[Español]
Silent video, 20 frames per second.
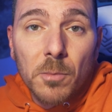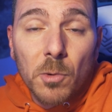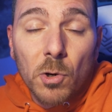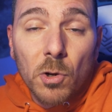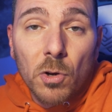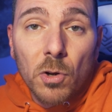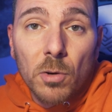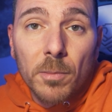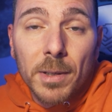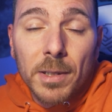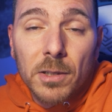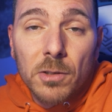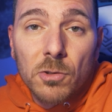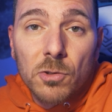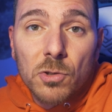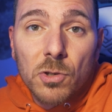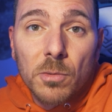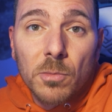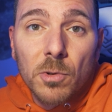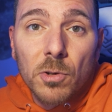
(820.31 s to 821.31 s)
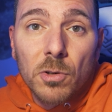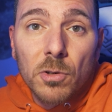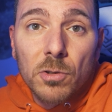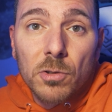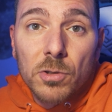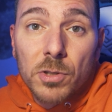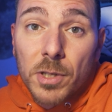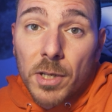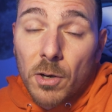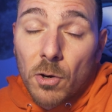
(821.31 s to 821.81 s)
monocromáticos como
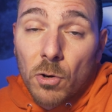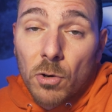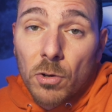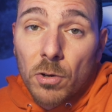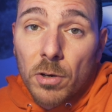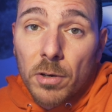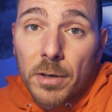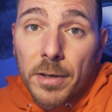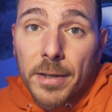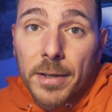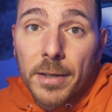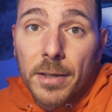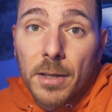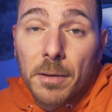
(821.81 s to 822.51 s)
los de color eh,